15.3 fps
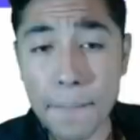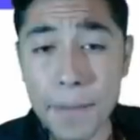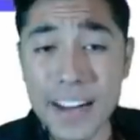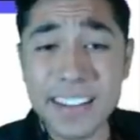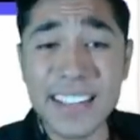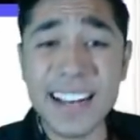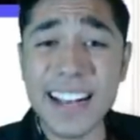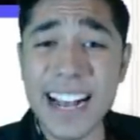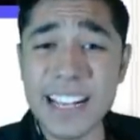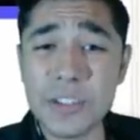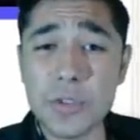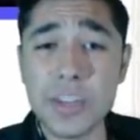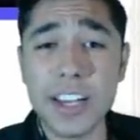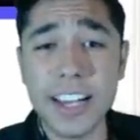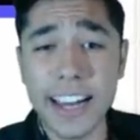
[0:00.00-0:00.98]
par del
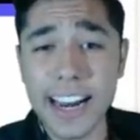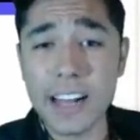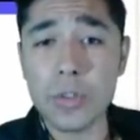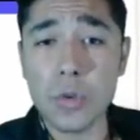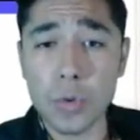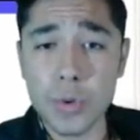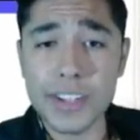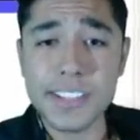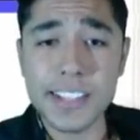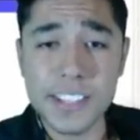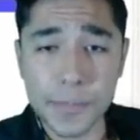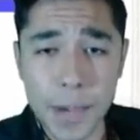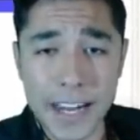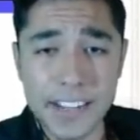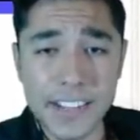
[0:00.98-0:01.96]
caso de Gerardo Ruiz
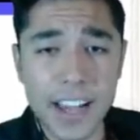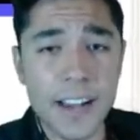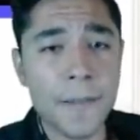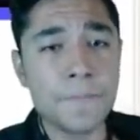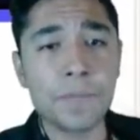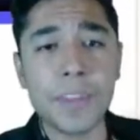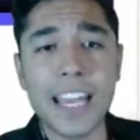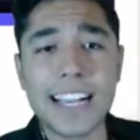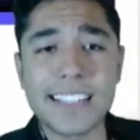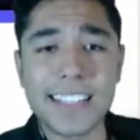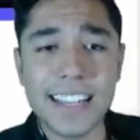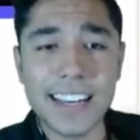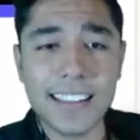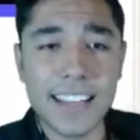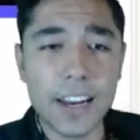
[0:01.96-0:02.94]
Esparza,
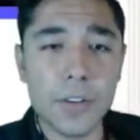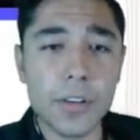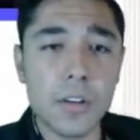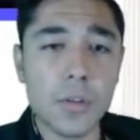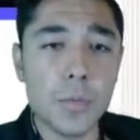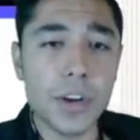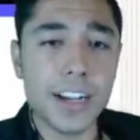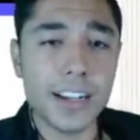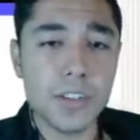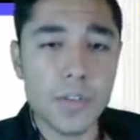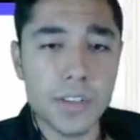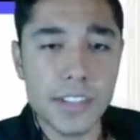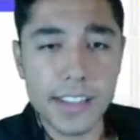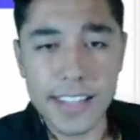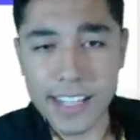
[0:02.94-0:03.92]
exsecretario de
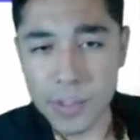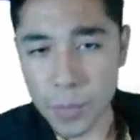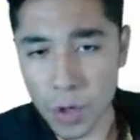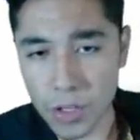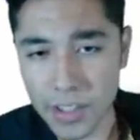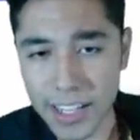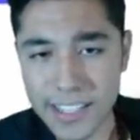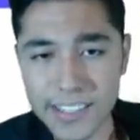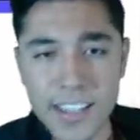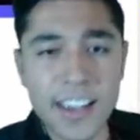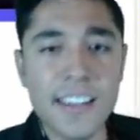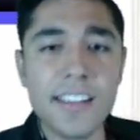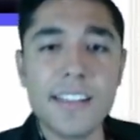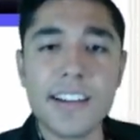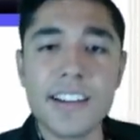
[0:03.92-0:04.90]
Comunicaciones y Transportes,
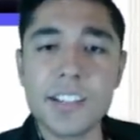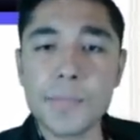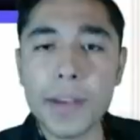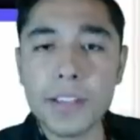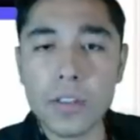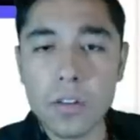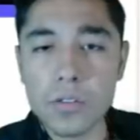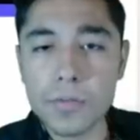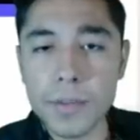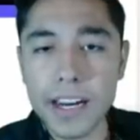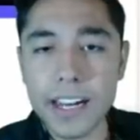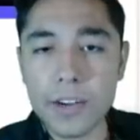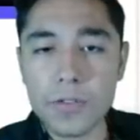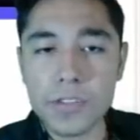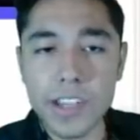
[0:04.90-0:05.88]
respecto a los
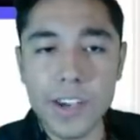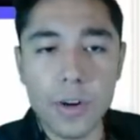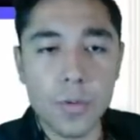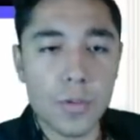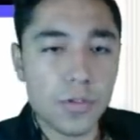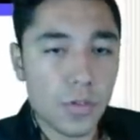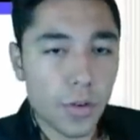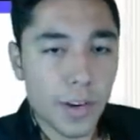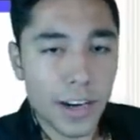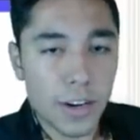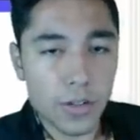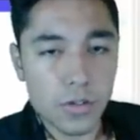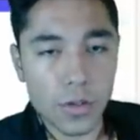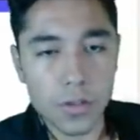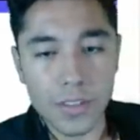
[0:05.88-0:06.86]
manejos que hubo sobre
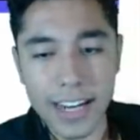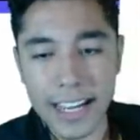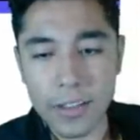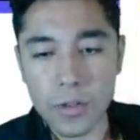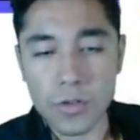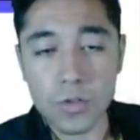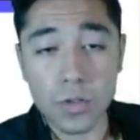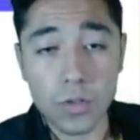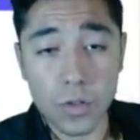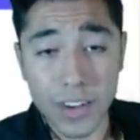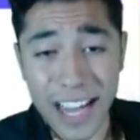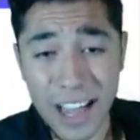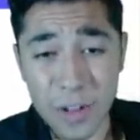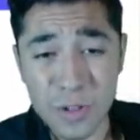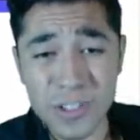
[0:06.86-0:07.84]
los contratos
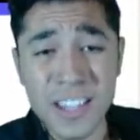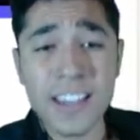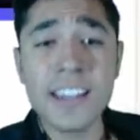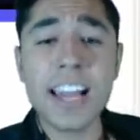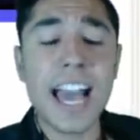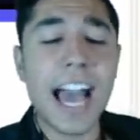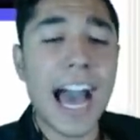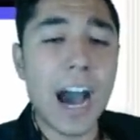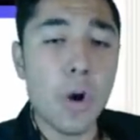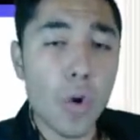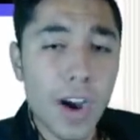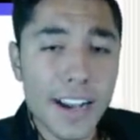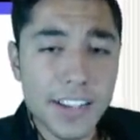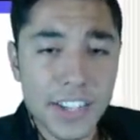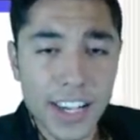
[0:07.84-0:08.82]
otorgados a
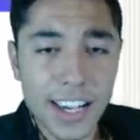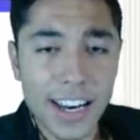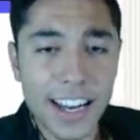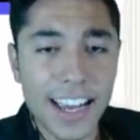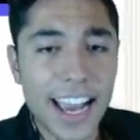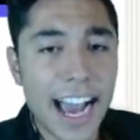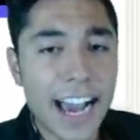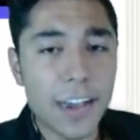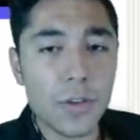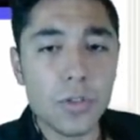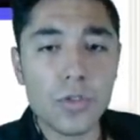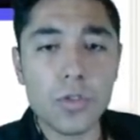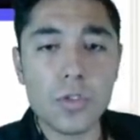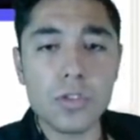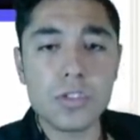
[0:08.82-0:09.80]
OHL, hay
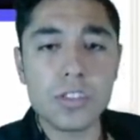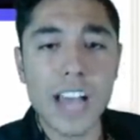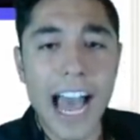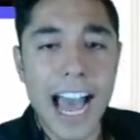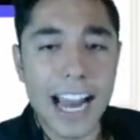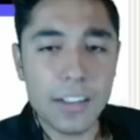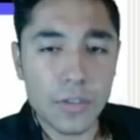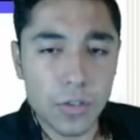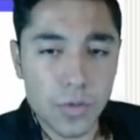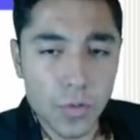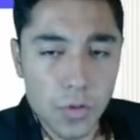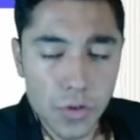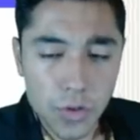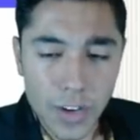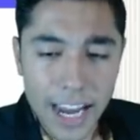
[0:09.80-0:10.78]
otros altos
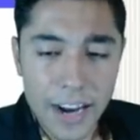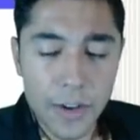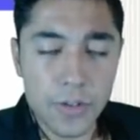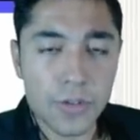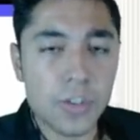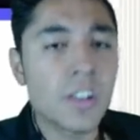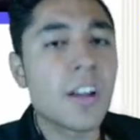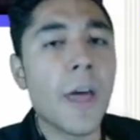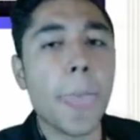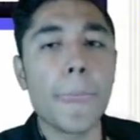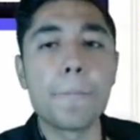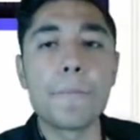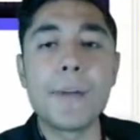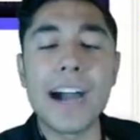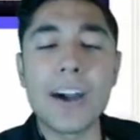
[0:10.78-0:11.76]
funcionarios
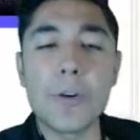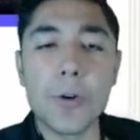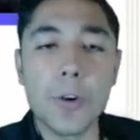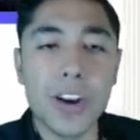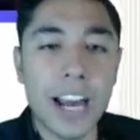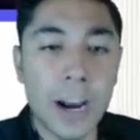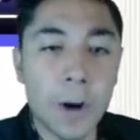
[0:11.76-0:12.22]
bajo la